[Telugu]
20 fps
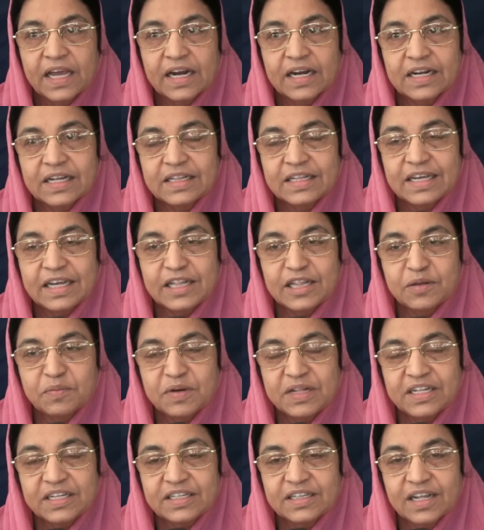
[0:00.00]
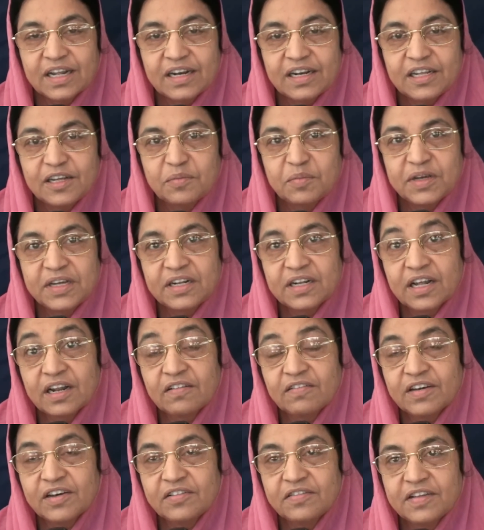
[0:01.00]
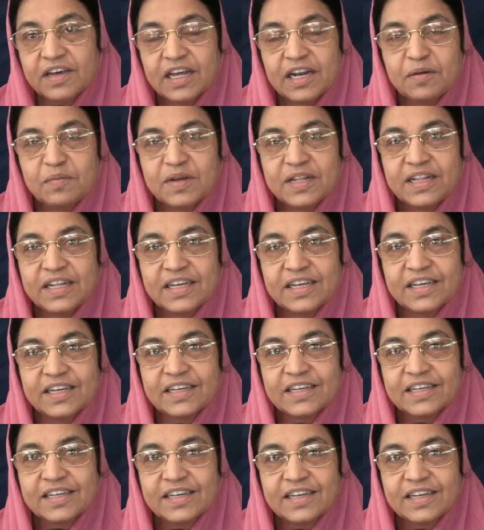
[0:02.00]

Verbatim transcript: అట్లయితే ఎంతమందికి తల్లి ఈమె నలభై వేల మందికి